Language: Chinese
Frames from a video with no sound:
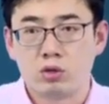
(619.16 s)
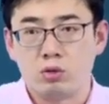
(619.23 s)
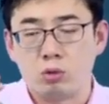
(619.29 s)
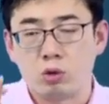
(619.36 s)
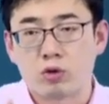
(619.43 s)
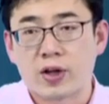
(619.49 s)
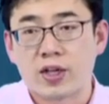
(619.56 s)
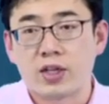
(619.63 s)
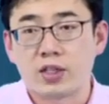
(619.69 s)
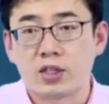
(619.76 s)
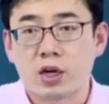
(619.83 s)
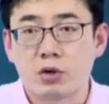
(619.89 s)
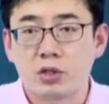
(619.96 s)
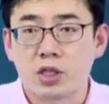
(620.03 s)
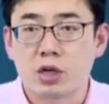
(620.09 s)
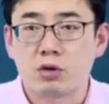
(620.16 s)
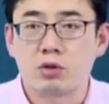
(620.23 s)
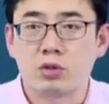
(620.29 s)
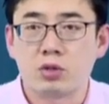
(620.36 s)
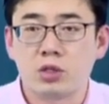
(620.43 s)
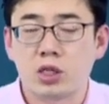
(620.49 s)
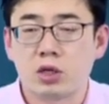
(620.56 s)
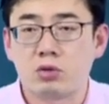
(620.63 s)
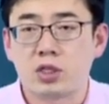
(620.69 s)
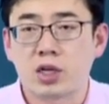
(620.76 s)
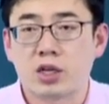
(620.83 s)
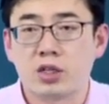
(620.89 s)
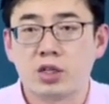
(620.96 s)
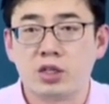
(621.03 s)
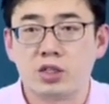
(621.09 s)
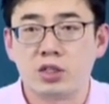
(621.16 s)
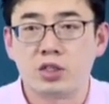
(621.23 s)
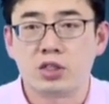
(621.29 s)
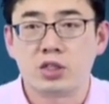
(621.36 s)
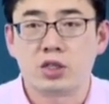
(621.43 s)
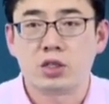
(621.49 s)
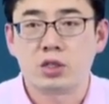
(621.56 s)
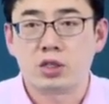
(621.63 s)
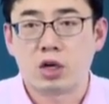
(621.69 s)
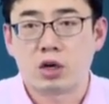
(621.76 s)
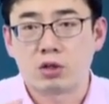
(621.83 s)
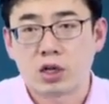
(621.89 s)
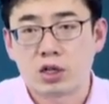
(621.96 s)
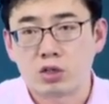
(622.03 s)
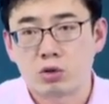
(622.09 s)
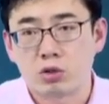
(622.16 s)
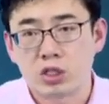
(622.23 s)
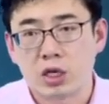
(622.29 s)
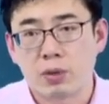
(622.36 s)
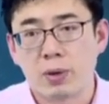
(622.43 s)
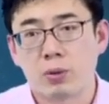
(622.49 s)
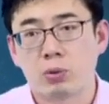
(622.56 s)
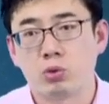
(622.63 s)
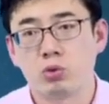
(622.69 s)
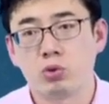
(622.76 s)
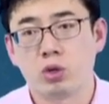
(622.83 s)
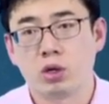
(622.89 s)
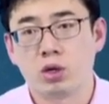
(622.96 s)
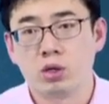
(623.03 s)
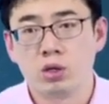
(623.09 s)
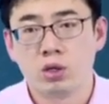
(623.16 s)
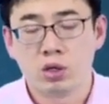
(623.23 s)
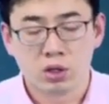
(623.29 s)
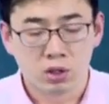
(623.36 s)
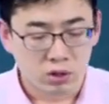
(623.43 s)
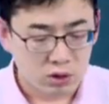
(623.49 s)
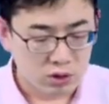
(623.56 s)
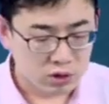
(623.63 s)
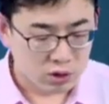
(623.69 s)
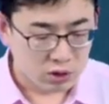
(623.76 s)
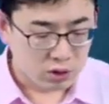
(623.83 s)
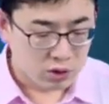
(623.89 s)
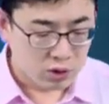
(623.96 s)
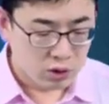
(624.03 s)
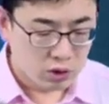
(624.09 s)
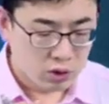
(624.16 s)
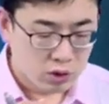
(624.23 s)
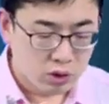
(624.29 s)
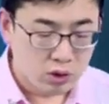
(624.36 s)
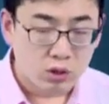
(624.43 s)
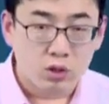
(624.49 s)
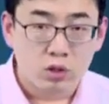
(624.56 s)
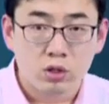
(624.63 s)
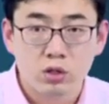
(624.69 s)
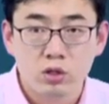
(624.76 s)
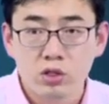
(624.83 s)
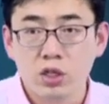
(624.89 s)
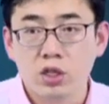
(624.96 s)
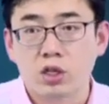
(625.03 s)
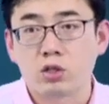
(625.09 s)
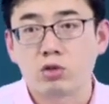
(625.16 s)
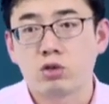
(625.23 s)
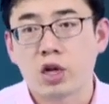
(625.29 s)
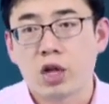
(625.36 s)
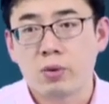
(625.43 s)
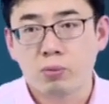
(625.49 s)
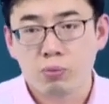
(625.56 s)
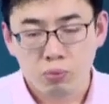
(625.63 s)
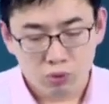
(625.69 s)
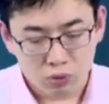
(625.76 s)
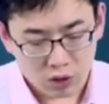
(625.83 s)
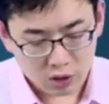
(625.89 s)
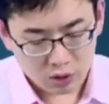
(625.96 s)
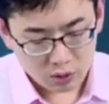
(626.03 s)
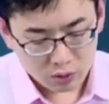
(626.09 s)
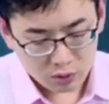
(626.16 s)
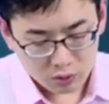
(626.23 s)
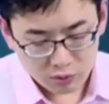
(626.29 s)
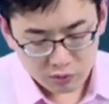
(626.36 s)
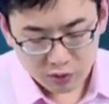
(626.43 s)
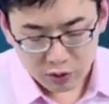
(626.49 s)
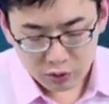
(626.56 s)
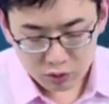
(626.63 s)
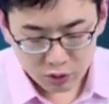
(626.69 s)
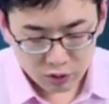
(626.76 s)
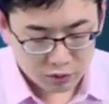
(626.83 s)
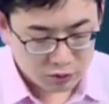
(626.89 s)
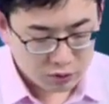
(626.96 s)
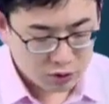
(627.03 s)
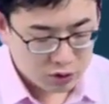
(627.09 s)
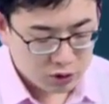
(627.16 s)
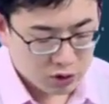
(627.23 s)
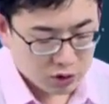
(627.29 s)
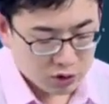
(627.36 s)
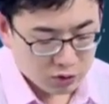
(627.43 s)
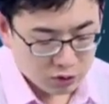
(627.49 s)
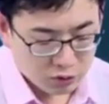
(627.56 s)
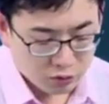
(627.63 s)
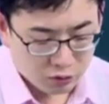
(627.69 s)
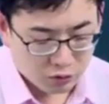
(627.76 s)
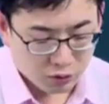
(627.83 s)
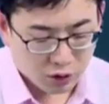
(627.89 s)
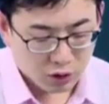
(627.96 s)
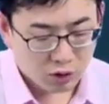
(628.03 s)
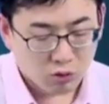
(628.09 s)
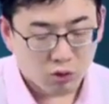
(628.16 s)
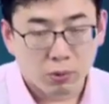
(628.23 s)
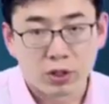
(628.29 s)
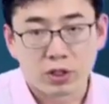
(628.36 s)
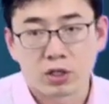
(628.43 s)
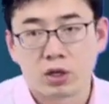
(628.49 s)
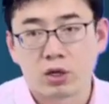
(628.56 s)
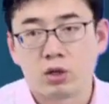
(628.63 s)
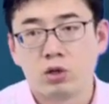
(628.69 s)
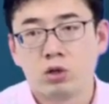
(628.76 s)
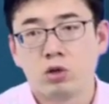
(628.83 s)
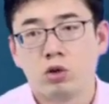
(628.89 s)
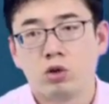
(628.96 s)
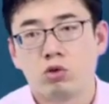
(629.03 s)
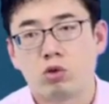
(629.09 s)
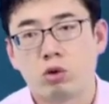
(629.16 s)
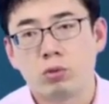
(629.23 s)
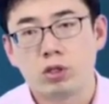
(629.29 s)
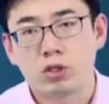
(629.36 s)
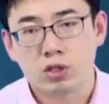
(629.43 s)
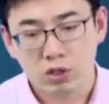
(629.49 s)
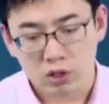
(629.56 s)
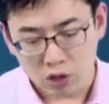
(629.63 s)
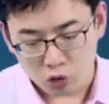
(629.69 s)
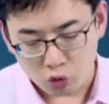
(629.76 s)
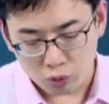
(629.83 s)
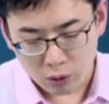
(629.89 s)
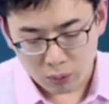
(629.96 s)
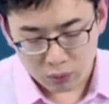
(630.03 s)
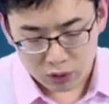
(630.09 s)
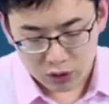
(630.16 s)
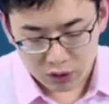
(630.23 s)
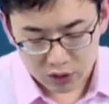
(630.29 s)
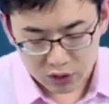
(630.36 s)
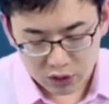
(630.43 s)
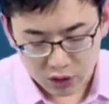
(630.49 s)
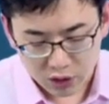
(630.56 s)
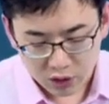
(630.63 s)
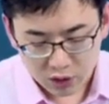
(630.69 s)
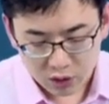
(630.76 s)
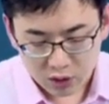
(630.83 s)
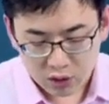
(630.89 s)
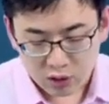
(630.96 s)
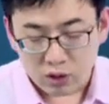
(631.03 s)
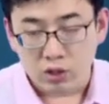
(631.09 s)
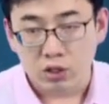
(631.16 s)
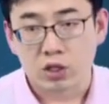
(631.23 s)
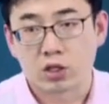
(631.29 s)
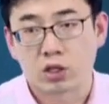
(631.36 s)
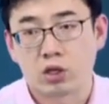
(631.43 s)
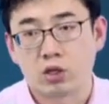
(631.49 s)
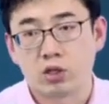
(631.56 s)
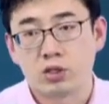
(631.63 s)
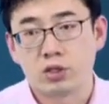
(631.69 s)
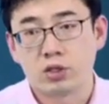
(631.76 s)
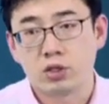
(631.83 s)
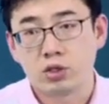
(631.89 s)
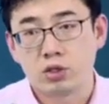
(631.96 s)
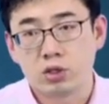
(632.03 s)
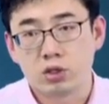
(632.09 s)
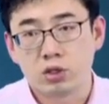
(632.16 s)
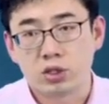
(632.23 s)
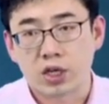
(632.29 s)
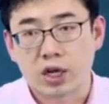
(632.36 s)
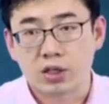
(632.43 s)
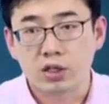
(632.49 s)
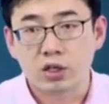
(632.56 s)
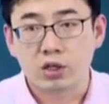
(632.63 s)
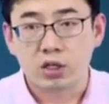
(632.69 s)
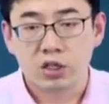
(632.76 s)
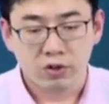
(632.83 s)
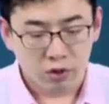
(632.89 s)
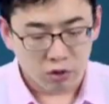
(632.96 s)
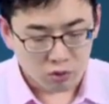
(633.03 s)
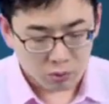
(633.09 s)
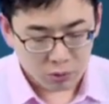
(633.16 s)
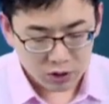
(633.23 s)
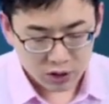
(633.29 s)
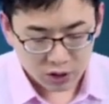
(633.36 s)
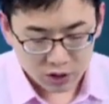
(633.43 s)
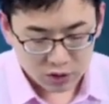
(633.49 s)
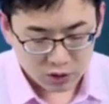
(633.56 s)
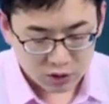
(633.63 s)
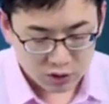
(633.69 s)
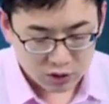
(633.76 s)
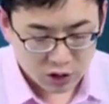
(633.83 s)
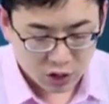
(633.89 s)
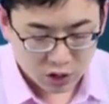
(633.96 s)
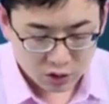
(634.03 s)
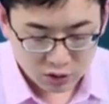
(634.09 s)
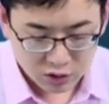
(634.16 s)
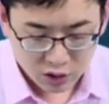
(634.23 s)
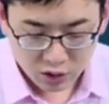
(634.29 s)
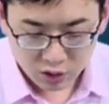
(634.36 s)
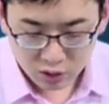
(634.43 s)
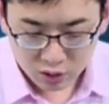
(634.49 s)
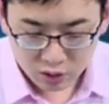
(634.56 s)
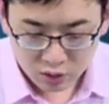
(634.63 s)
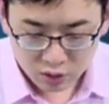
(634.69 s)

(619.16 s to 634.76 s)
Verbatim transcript: 你就发现它会陷入陷入价格的恶性竞争，然后它这东西也卖不出去了。其实，这个虽然不能完全设符合我们这个规模经济和规模不经济的这个假定，因为我们讲的是厂商